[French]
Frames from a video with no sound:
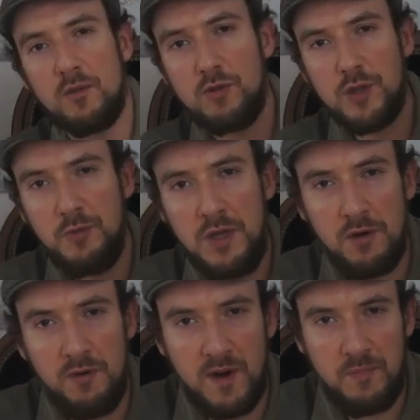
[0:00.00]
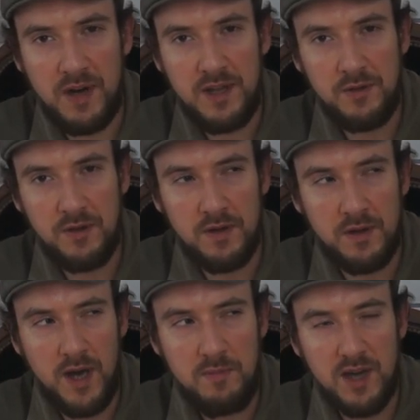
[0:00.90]
Donc aujourd'hui, on va parler
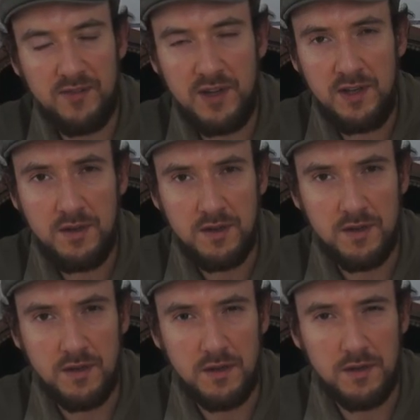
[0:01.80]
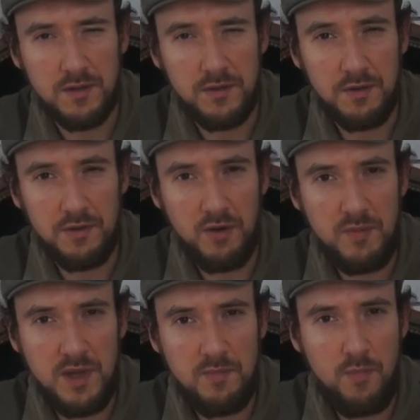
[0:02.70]
de MKV, euh, de Noémie